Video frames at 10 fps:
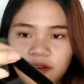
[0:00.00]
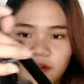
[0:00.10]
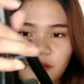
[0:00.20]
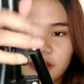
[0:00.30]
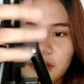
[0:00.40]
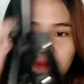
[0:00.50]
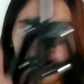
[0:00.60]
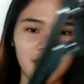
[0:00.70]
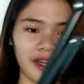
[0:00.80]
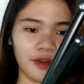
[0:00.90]
Oh, di
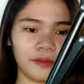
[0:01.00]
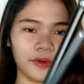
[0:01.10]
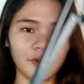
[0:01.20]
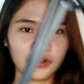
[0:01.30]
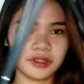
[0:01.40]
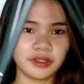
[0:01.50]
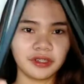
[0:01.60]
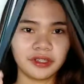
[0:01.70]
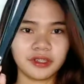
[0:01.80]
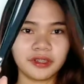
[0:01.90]
ba? Kabog.
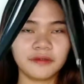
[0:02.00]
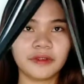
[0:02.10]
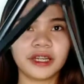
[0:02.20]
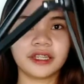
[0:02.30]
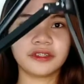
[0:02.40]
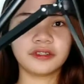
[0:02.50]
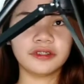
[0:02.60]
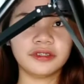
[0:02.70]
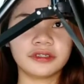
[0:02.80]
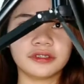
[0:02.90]
Pag
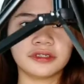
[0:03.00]
ganun.